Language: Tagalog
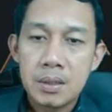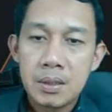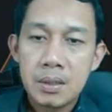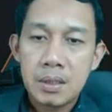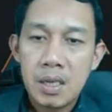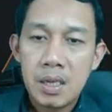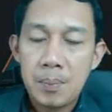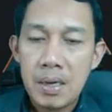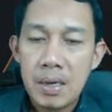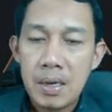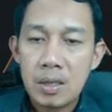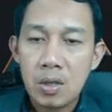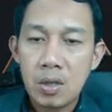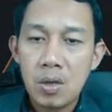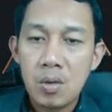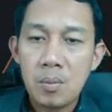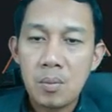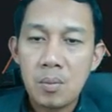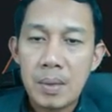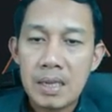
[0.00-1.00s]
Kapag ito
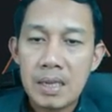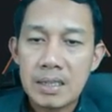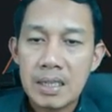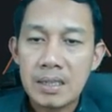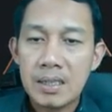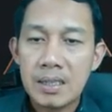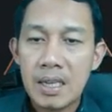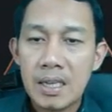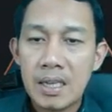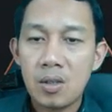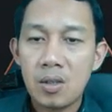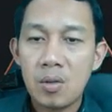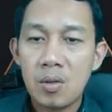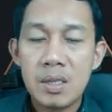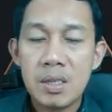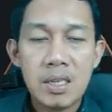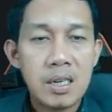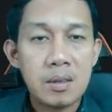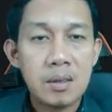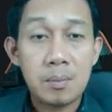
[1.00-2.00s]
yung palatandaan ko
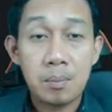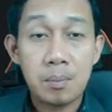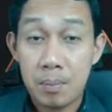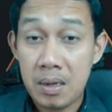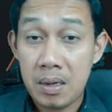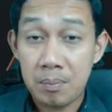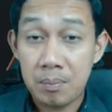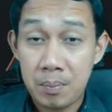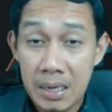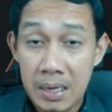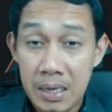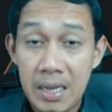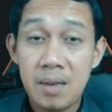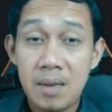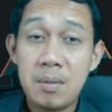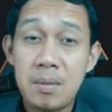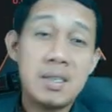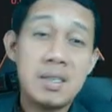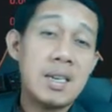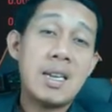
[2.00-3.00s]
minsan,
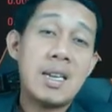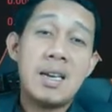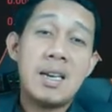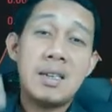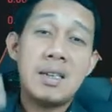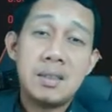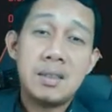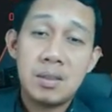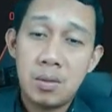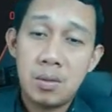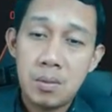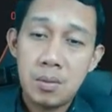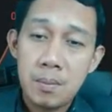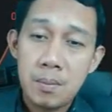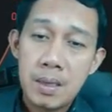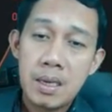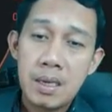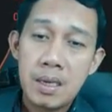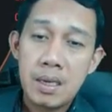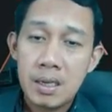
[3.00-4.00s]
pagbili. Minsan ha,
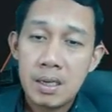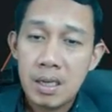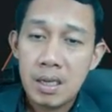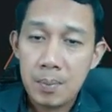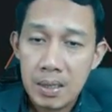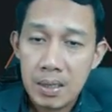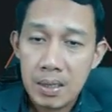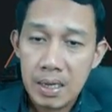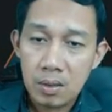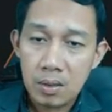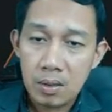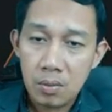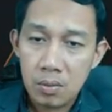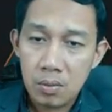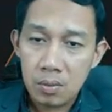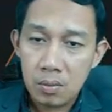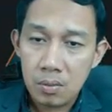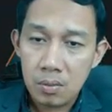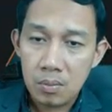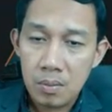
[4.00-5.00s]
so, kapag
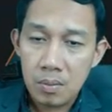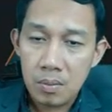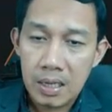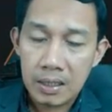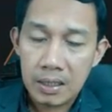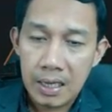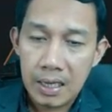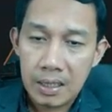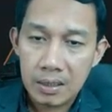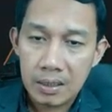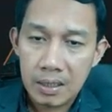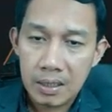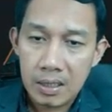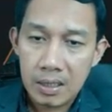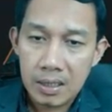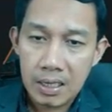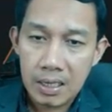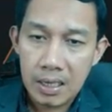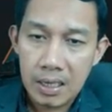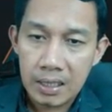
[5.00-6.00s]
itong mga
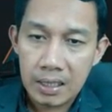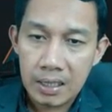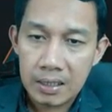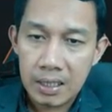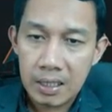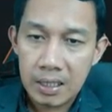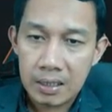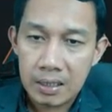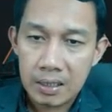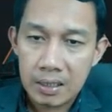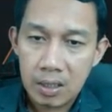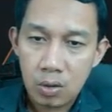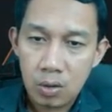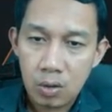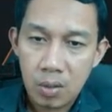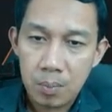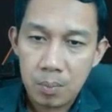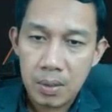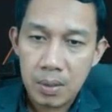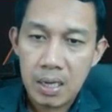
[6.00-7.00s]
candles ay nakadikit dito
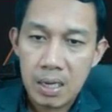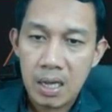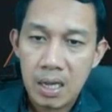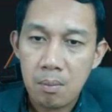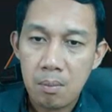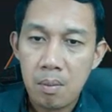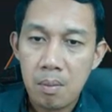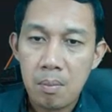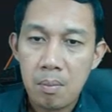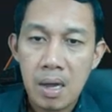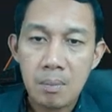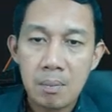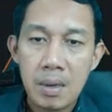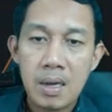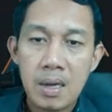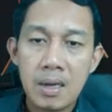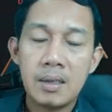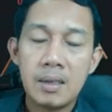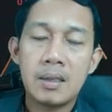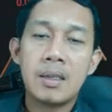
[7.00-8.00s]
sa
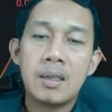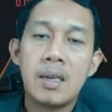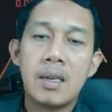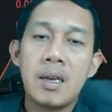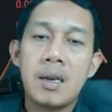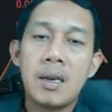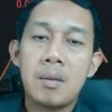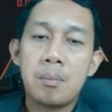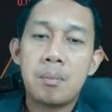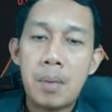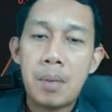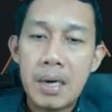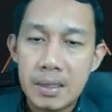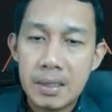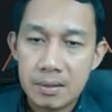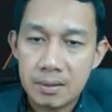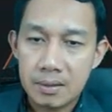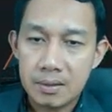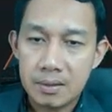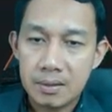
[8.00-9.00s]
pinakamababang
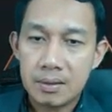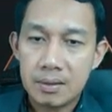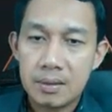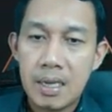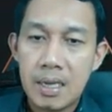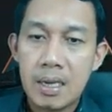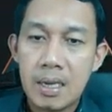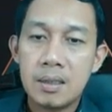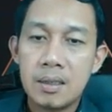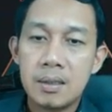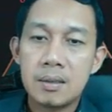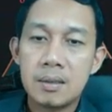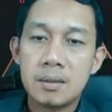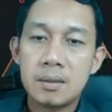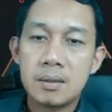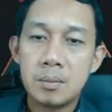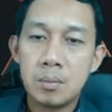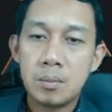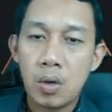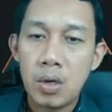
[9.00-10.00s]
part ng
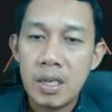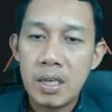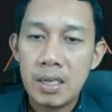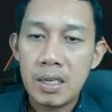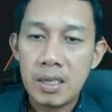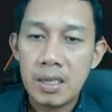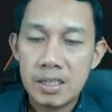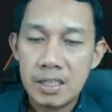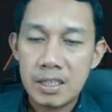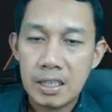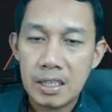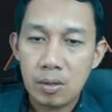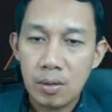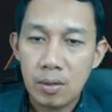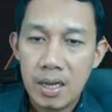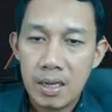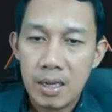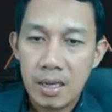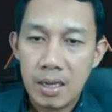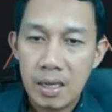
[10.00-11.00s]
Bollinger, kasi tatlo
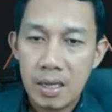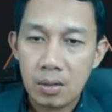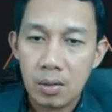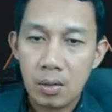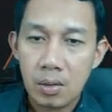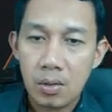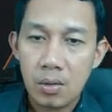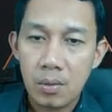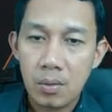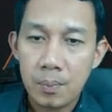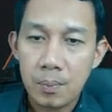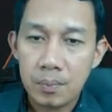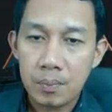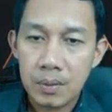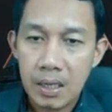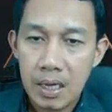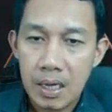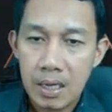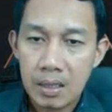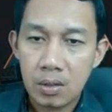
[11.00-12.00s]
yan, ito,
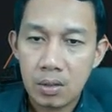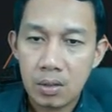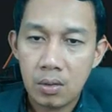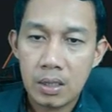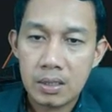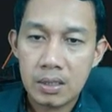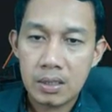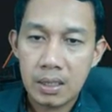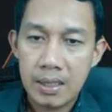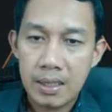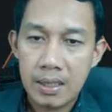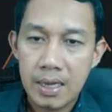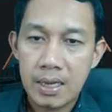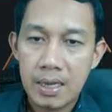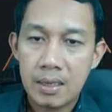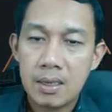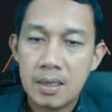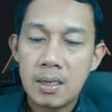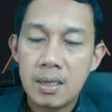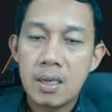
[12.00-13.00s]
ito, at saka
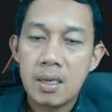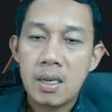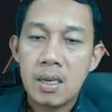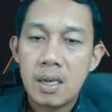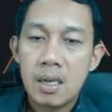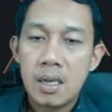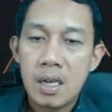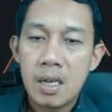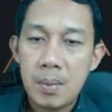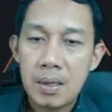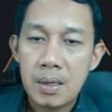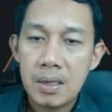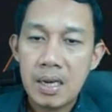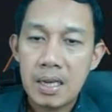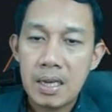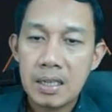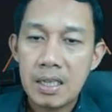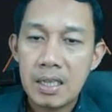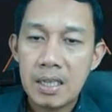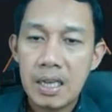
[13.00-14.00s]
yan. Kapag
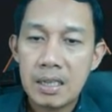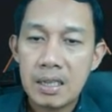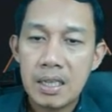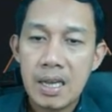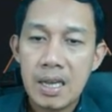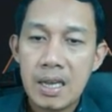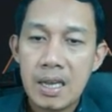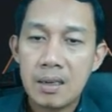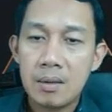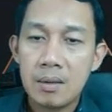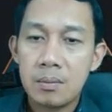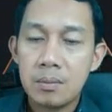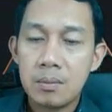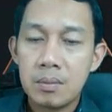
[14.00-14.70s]
nakadikit yan,